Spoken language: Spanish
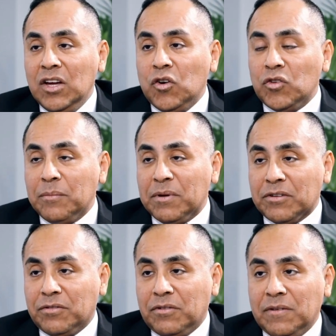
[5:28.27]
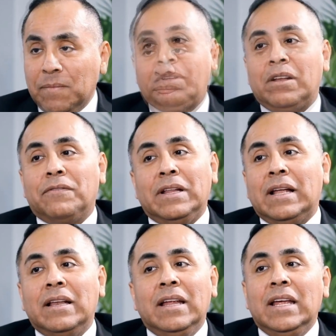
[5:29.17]
otra persona y al
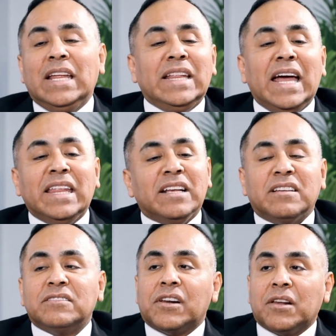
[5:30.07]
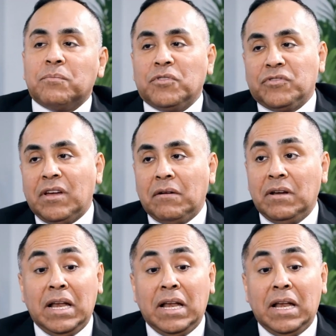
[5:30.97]
final nadie se hace responsable.